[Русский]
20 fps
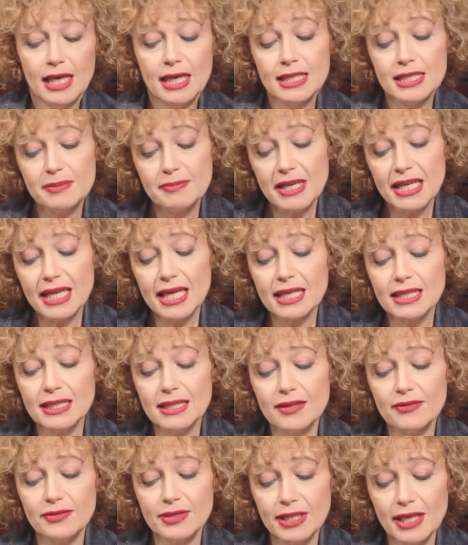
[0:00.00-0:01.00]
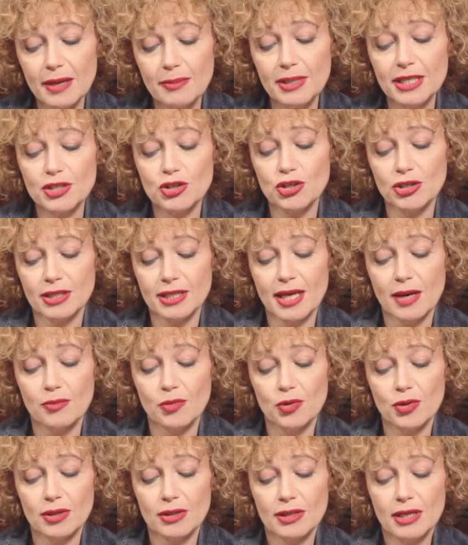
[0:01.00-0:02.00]
Смиренно внемлет
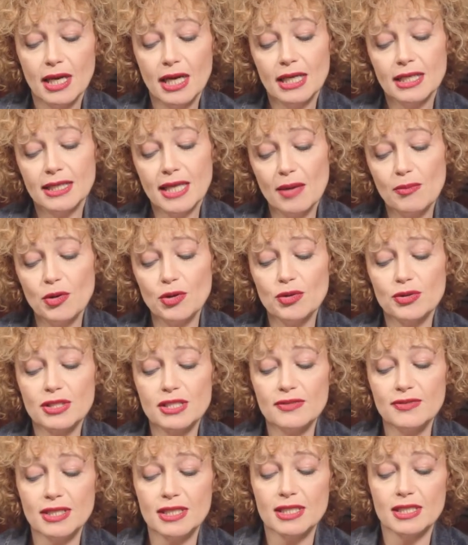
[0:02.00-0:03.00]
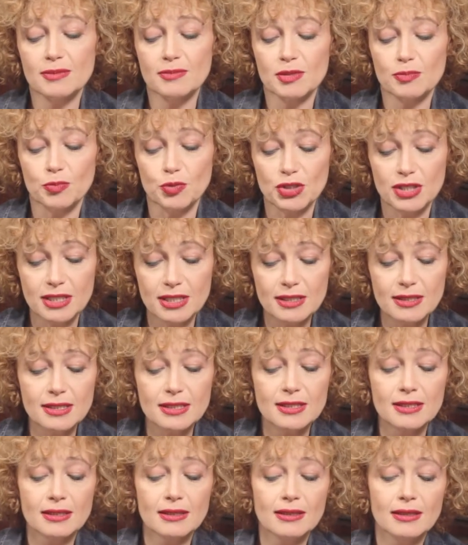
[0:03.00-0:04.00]
Черномор. Домой он с Витязем
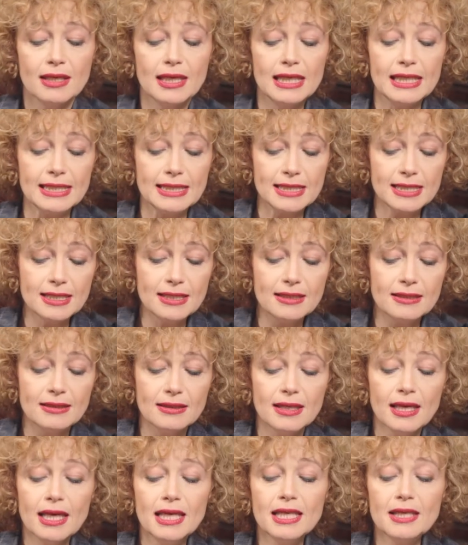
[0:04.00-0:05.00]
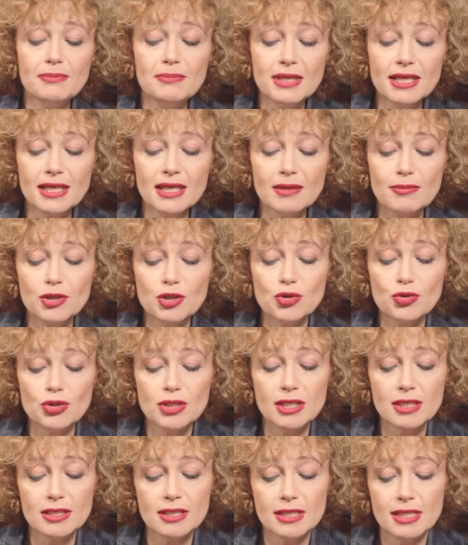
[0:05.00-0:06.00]
спустился, летит и мигом
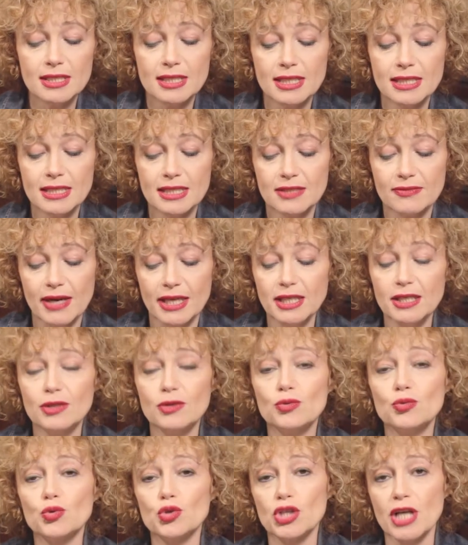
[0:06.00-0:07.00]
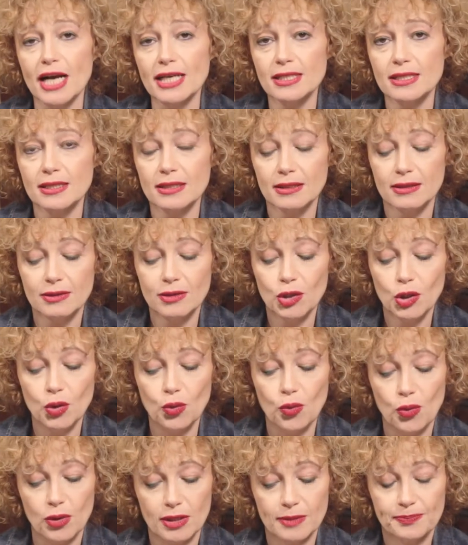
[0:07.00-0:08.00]
очутился среди своих ужасных
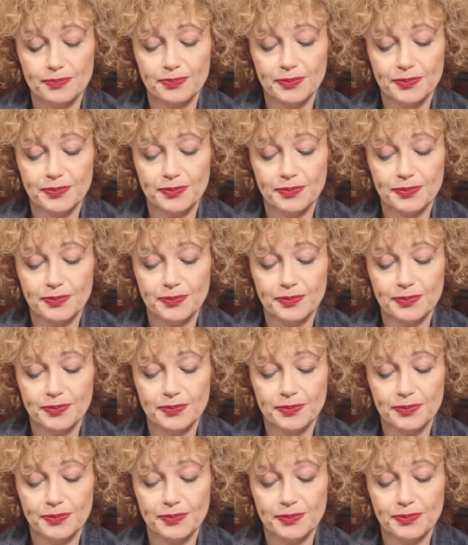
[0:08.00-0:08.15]
гор.